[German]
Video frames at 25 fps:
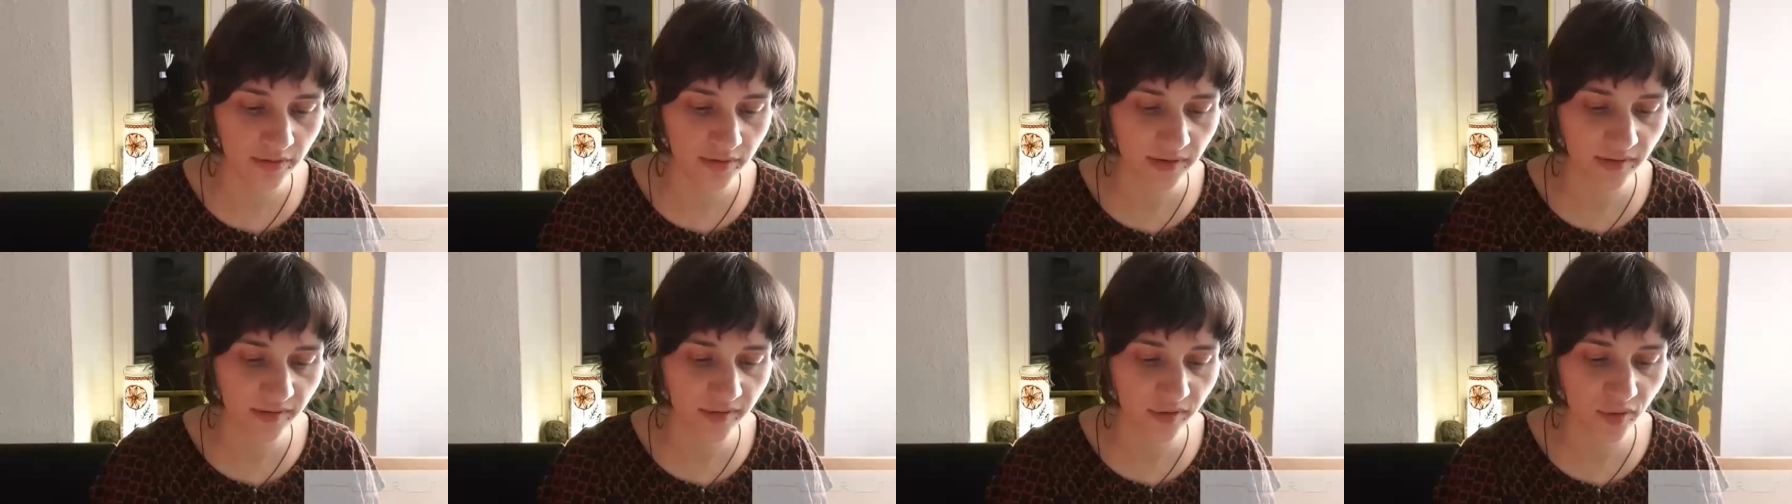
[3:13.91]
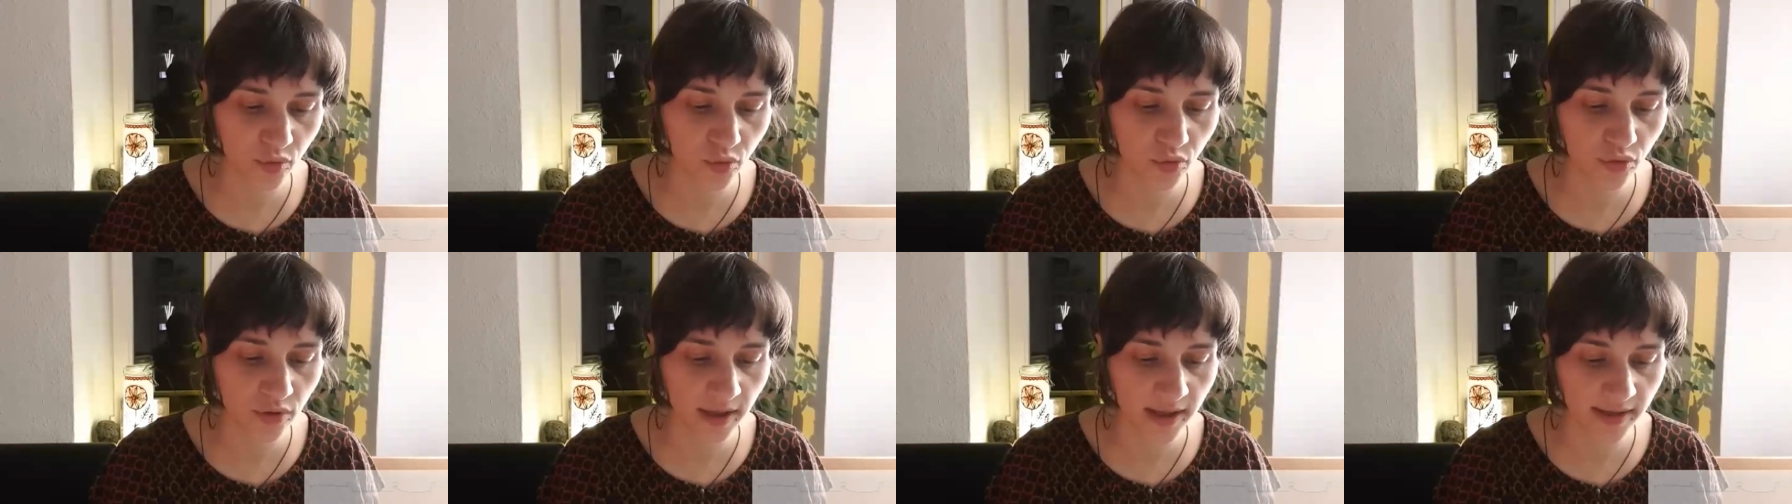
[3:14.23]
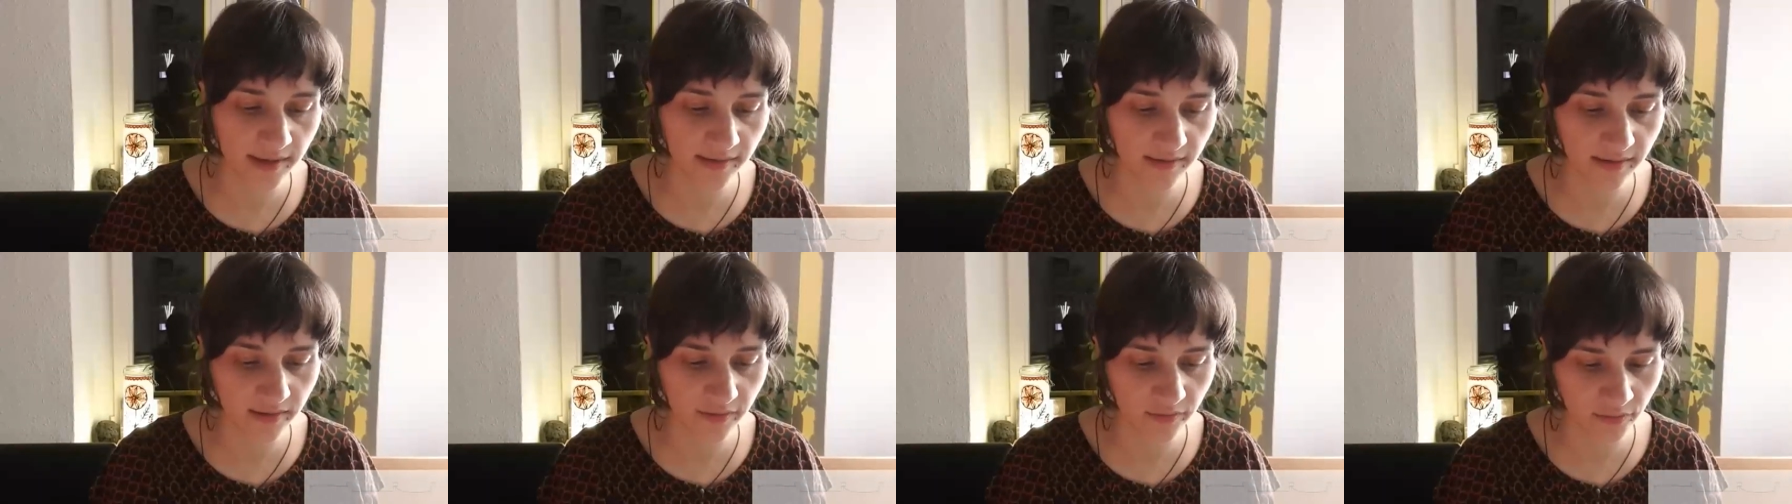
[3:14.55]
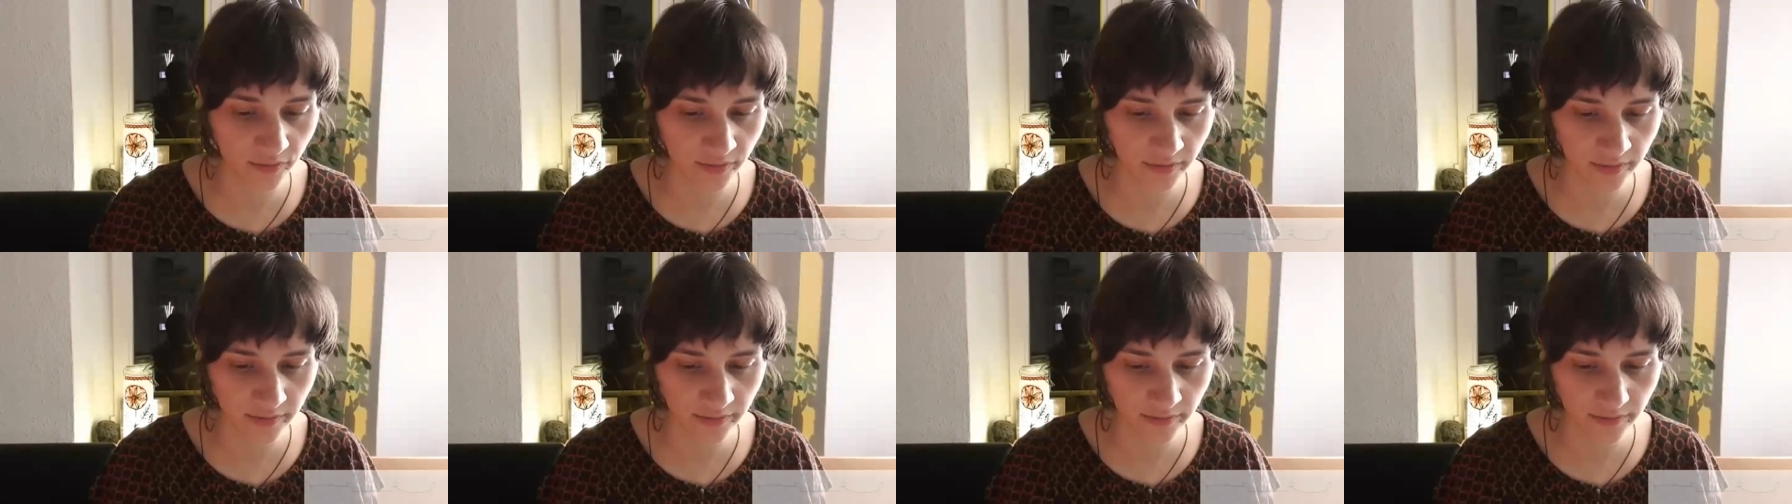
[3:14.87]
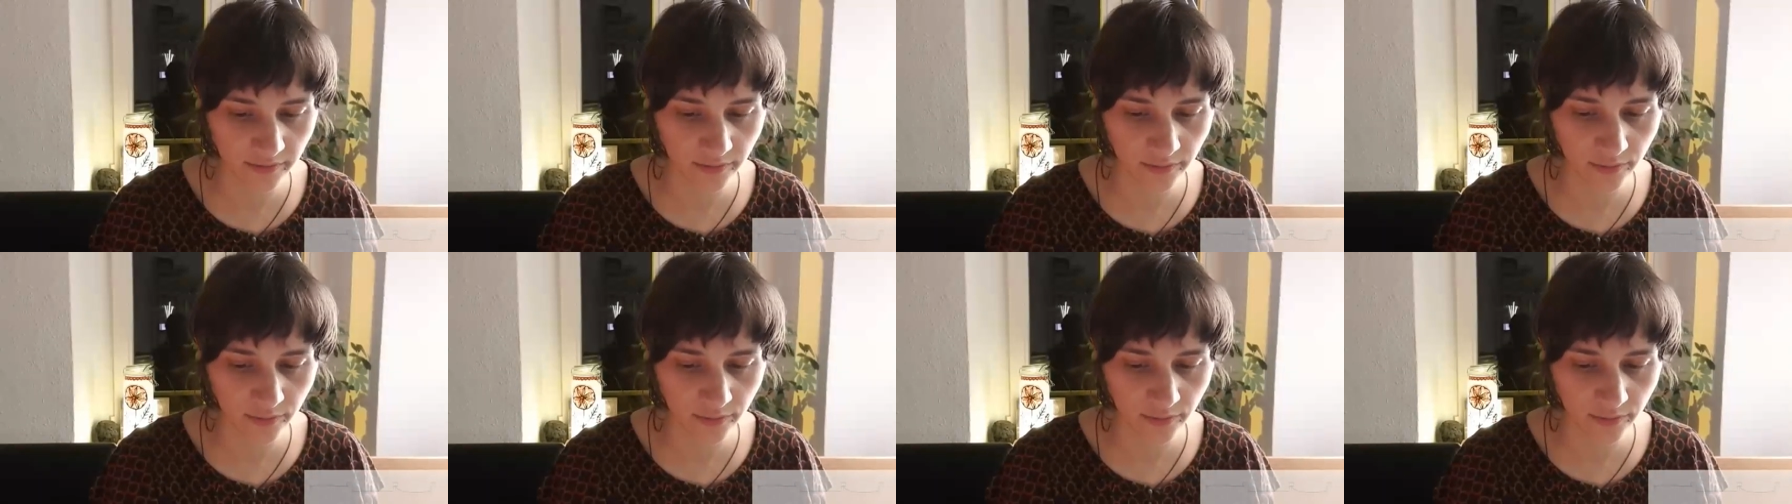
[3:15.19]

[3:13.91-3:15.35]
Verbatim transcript: Zirkulation,